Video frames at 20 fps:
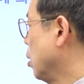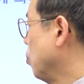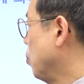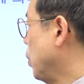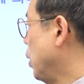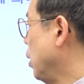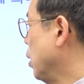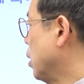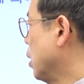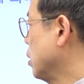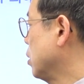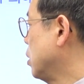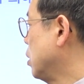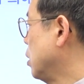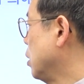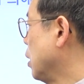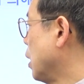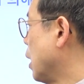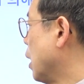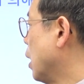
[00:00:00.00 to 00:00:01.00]

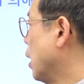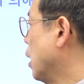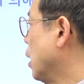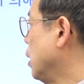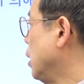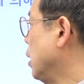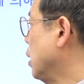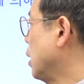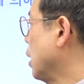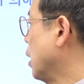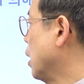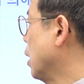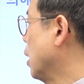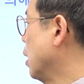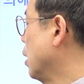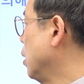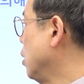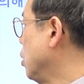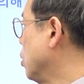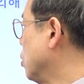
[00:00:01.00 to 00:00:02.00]
배기가스를 나란히
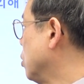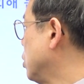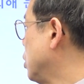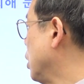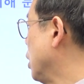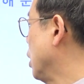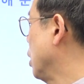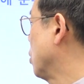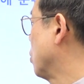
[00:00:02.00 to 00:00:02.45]
따라가는 형식이